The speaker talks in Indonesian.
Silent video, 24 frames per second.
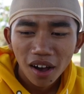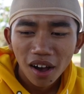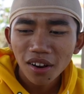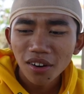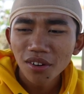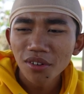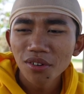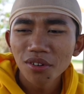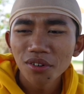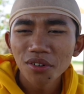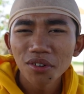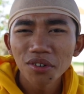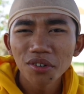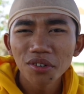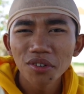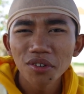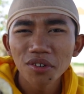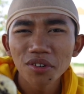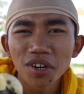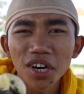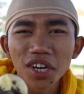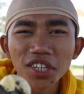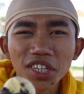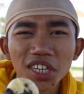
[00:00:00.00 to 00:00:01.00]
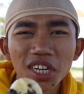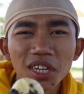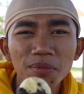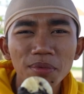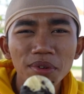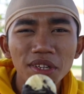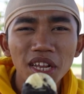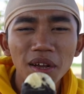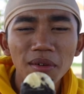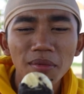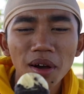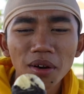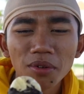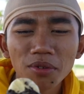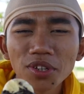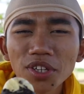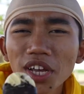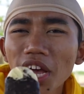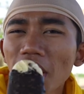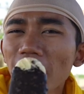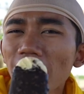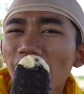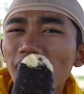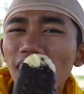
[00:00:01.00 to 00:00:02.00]
Aduh, es krim pertama aku
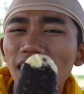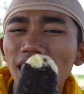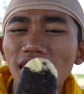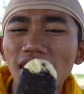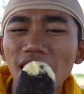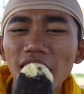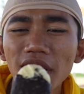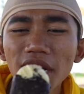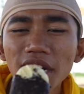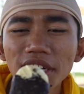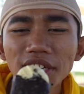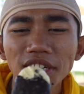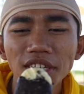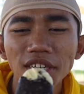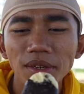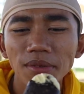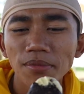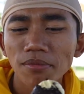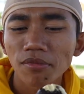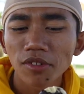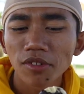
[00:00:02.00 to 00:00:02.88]
salah, guys.